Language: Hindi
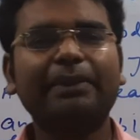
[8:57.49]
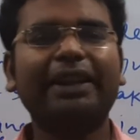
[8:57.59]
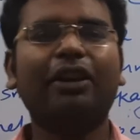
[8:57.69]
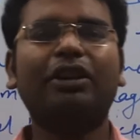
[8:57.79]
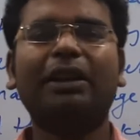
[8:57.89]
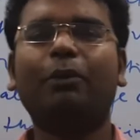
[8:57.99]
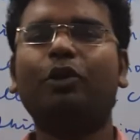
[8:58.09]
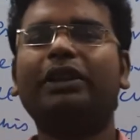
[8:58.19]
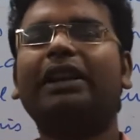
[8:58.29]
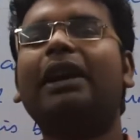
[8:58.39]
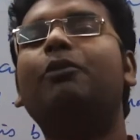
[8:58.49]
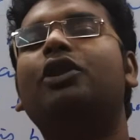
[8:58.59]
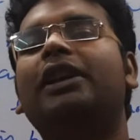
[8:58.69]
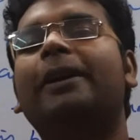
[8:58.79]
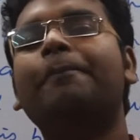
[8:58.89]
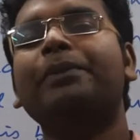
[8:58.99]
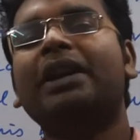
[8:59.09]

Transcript: भी क्या होता है बहुत ही कम होता है